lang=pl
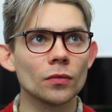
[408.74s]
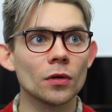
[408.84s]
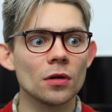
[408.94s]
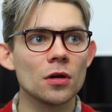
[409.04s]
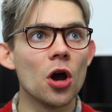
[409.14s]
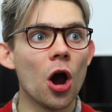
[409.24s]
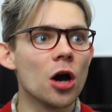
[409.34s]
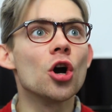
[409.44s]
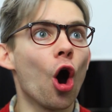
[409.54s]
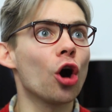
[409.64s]
Co ty
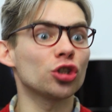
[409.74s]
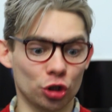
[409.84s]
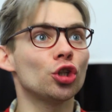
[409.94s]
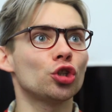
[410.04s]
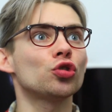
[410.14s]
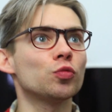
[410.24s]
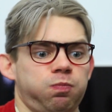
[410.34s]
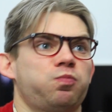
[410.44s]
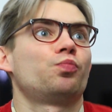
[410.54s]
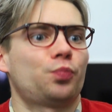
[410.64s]
robisz? Chciałeś
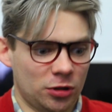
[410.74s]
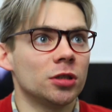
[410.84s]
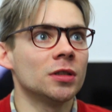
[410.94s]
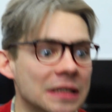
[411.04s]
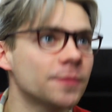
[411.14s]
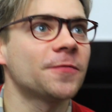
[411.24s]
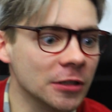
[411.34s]
zjeść batona i się nie